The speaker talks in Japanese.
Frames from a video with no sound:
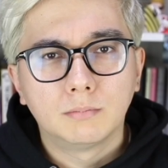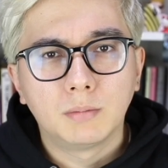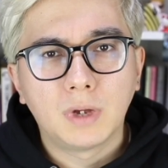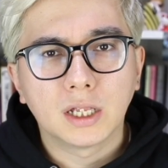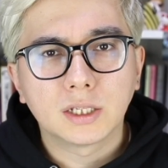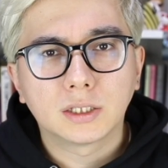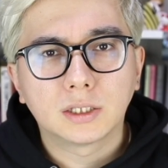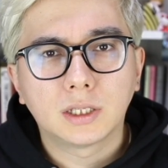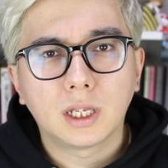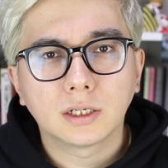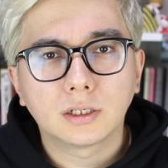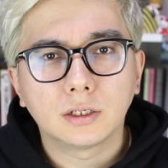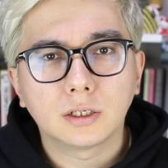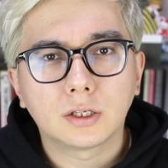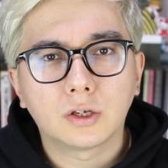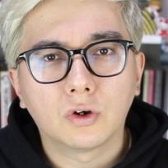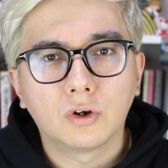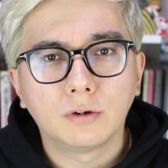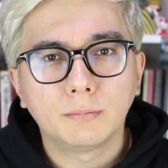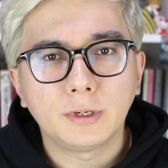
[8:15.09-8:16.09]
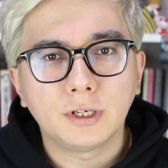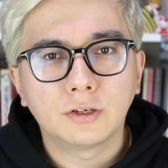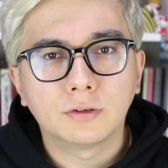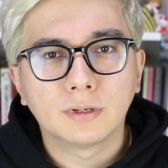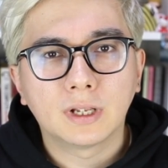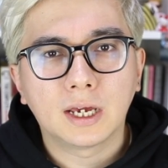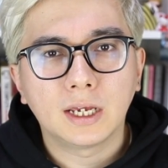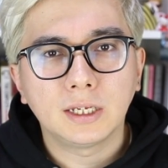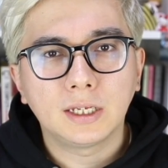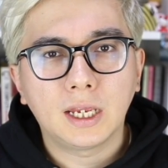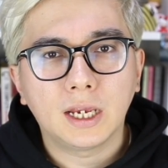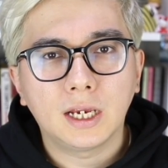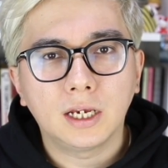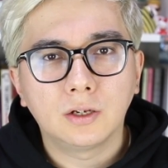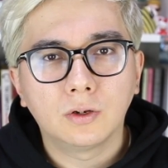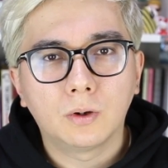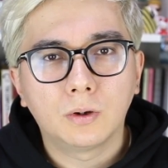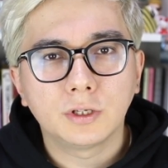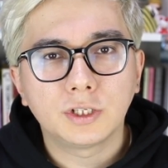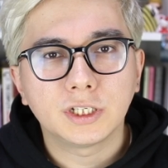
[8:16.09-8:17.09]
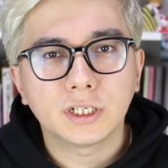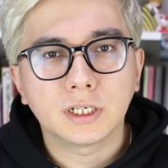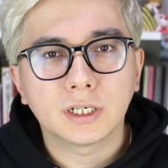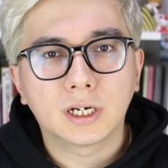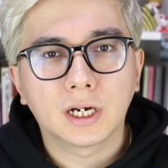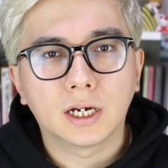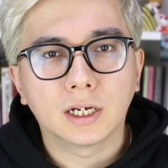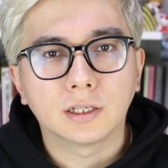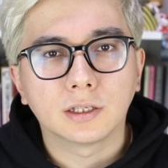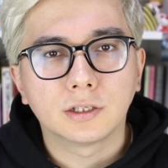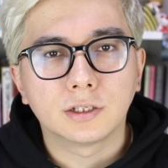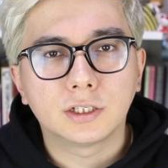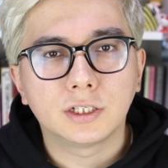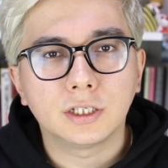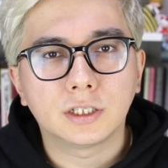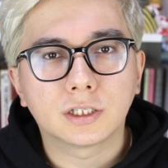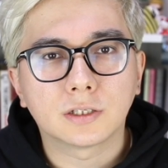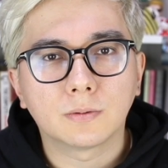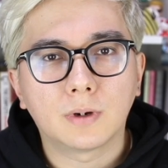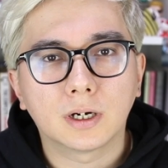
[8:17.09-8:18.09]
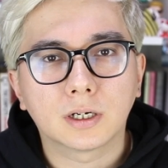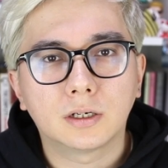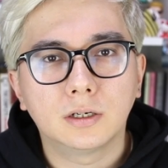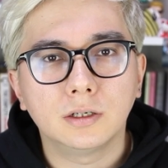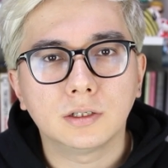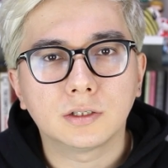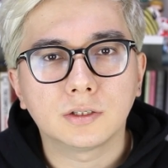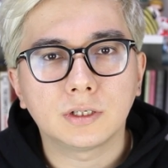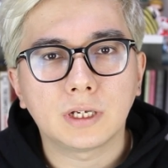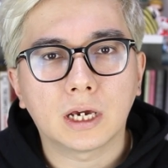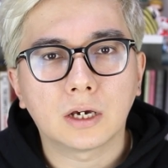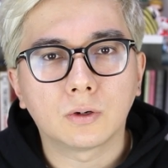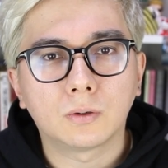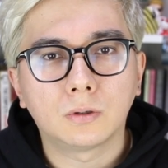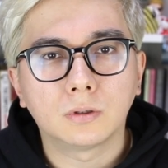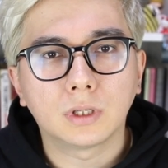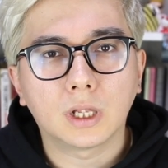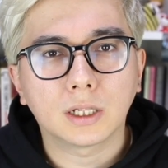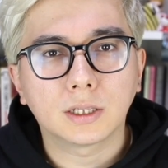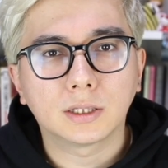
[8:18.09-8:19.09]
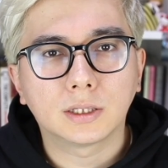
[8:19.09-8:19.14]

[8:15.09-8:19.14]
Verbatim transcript: 全く興味のない芸能人が実はクズ野郎だっ